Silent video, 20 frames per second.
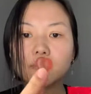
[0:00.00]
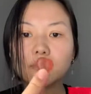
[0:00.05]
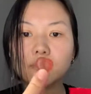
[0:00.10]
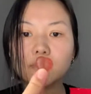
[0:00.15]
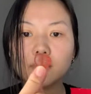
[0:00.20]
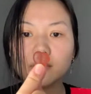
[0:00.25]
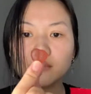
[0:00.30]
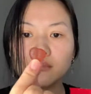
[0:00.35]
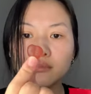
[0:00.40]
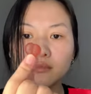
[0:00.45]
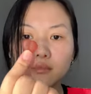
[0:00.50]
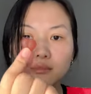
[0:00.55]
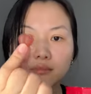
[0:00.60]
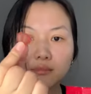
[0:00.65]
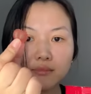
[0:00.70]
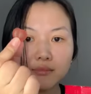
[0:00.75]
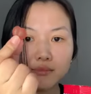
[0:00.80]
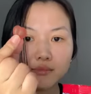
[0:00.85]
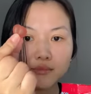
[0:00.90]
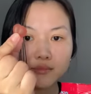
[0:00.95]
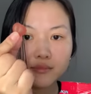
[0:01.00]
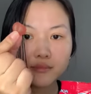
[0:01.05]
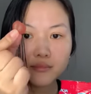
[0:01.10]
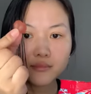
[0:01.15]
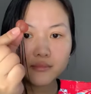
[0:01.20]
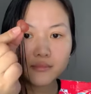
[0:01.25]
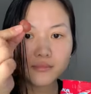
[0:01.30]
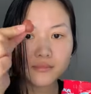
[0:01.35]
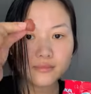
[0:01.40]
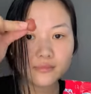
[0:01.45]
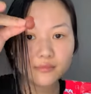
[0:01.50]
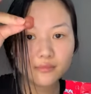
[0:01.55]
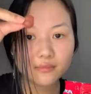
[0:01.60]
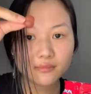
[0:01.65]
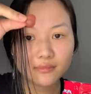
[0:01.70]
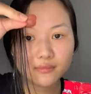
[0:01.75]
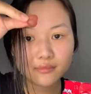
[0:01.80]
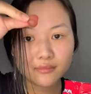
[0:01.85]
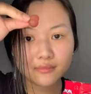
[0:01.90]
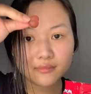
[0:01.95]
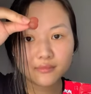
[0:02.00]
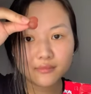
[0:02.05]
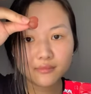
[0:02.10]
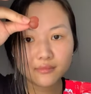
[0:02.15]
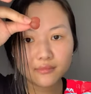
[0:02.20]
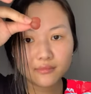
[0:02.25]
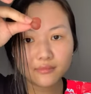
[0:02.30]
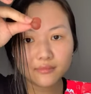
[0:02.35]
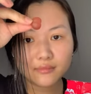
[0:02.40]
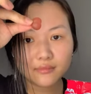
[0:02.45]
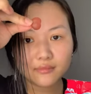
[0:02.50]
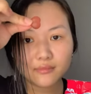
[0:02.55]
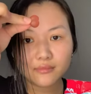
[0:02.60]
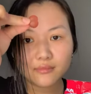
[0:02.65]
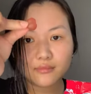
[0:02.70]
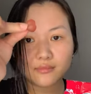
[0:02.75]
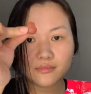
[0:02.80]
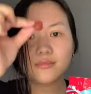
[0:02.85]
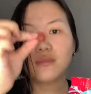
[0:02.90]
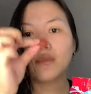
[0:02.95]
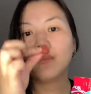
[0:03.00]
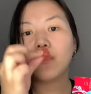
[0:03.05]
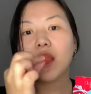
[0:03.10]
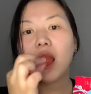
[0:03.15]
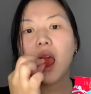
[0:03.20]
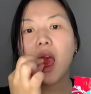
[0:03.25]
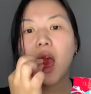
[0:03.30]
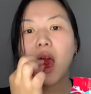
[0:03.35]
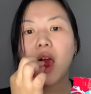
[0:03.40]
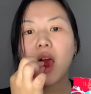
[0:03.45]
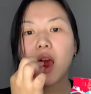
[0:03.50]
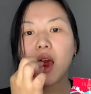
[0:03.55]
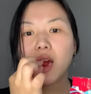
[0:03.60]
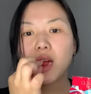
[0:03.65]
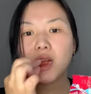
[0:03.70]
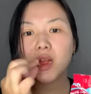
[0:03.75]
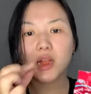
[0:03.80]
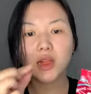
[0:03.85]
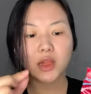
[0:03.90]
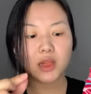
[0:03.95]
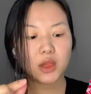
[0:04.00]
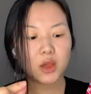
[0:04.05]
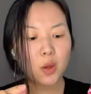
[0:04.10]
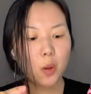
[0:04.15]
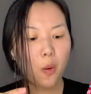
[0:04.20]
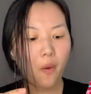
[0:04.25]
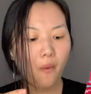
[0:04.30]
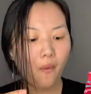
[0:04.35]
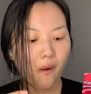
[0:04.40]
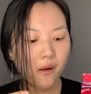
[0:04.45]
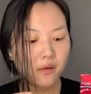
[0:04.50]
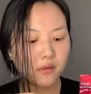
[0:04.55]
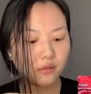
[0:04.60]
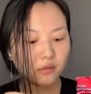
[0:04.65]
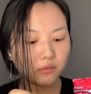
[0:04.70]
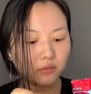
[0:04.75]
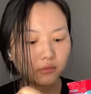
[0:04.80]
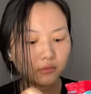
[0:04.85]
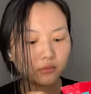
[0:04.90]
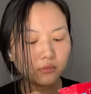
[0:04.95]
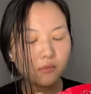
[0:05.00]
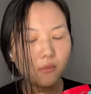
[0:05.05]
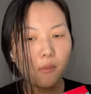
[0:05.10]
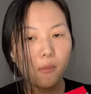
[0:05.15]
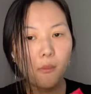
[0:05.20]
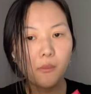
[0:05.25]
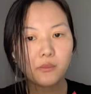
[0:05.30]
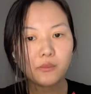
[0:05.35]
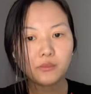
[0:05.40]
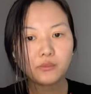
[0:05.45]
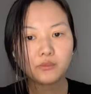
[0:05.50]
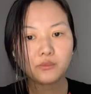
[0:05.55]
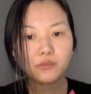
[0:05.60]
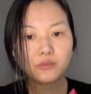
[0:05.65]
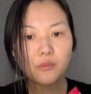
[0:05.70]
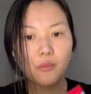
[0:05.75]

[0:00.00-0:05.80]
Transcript: мне не очень понравился, но вид очень привлекательный. Мне кажется, этими мармеладками можно украсить торт на